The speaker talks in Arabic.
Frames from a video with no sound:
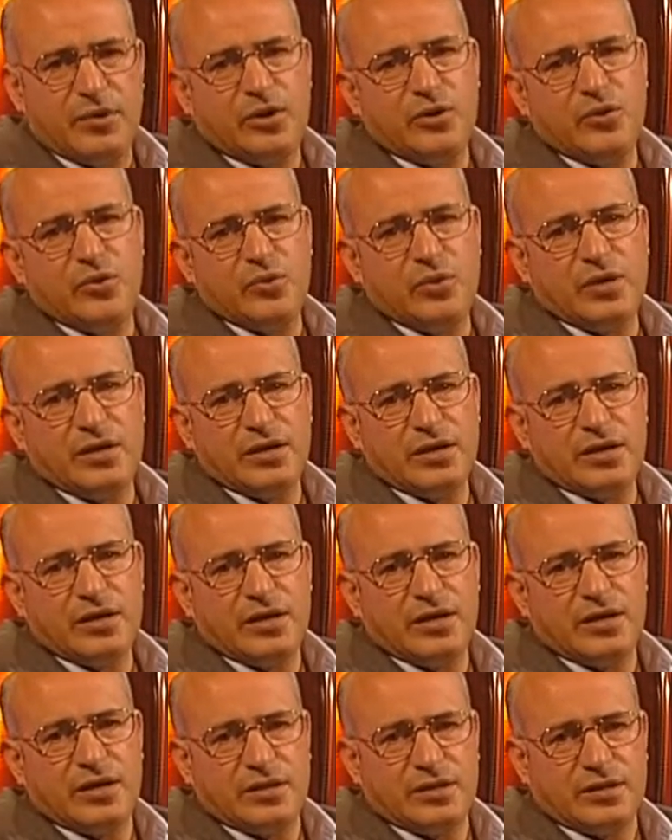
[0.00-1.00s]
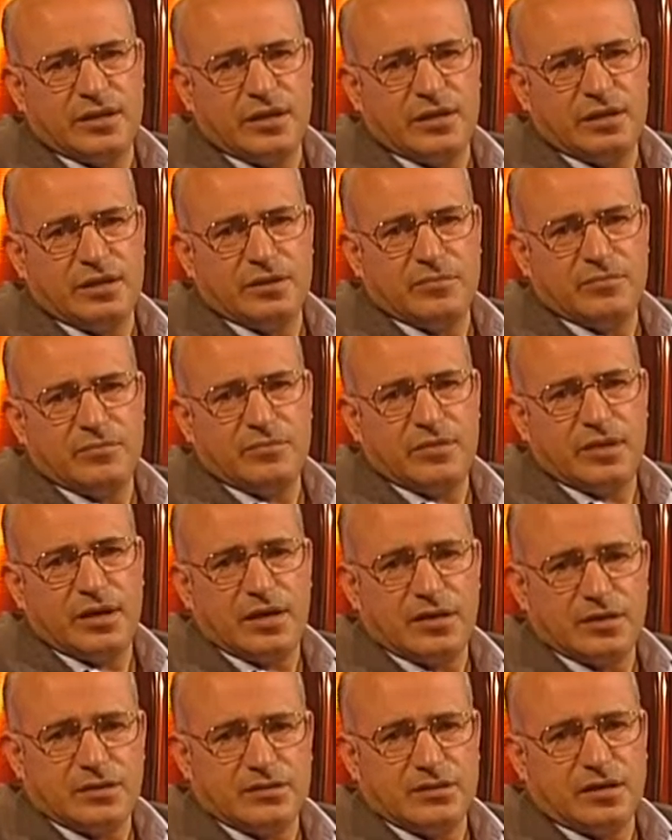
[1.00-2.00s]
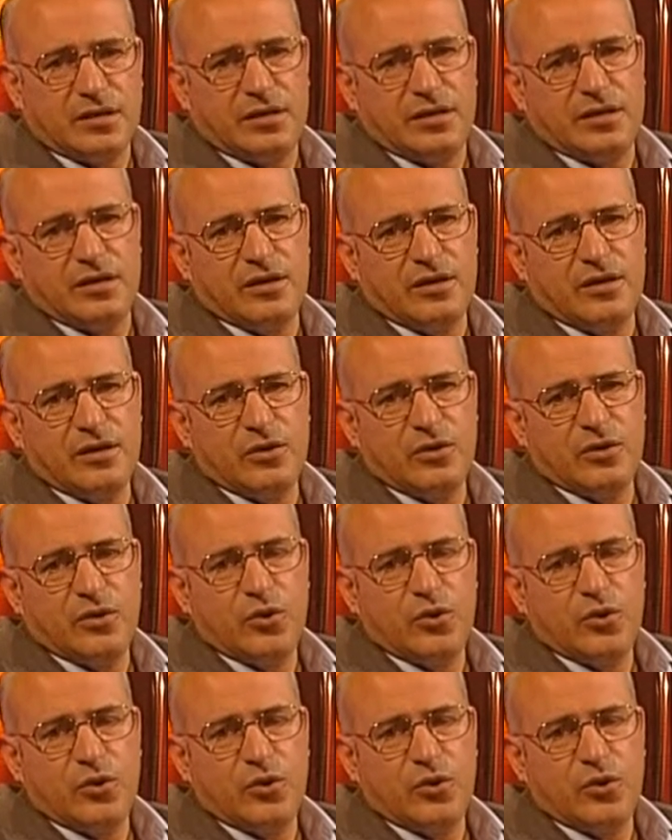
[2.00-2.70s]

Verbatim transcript: ما هو التعليم الصحيح